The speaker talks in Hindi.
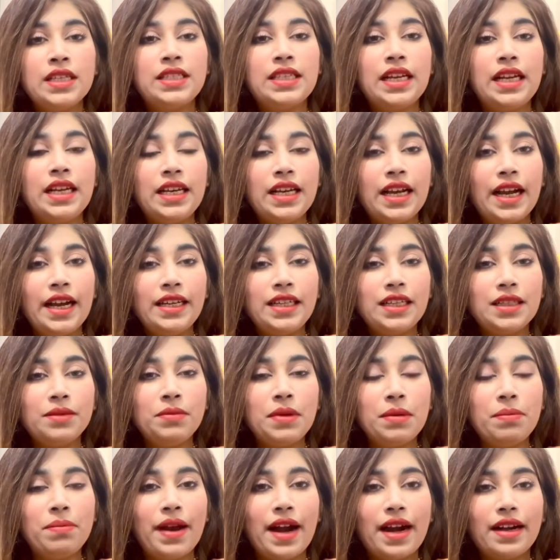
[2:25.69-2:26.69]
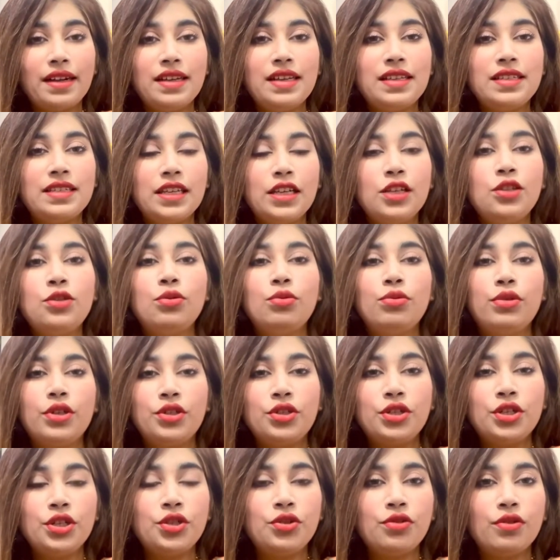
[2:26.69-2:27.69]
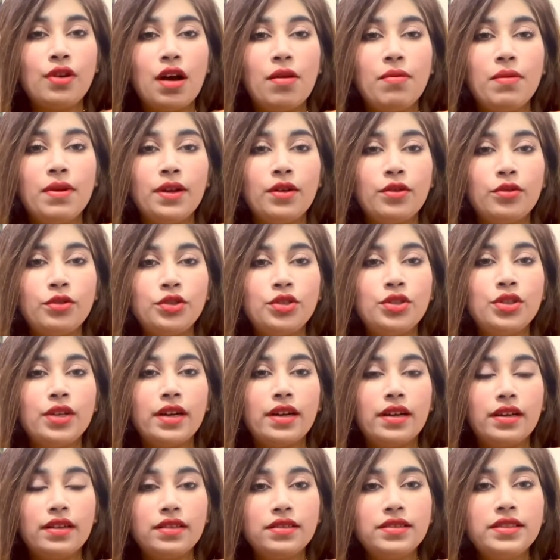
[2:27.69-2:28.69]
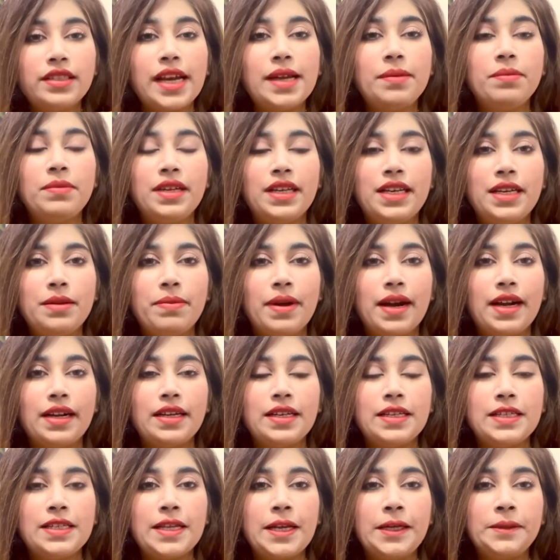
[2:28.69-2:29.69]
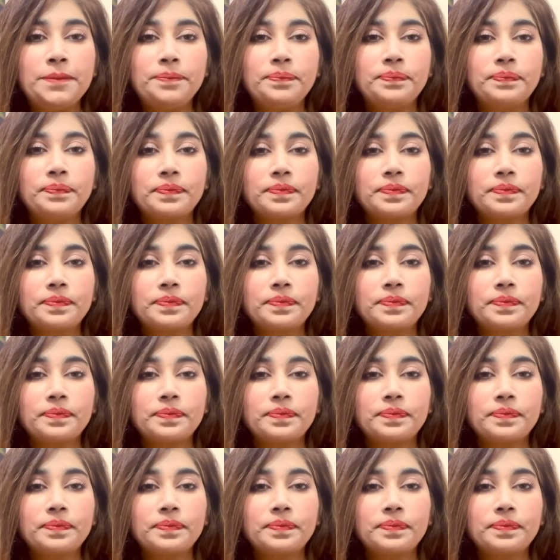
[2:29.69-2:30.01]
सनलाइट में बैठने से सूरज की शुआओं में कुछ टाइम के लिए बैठने से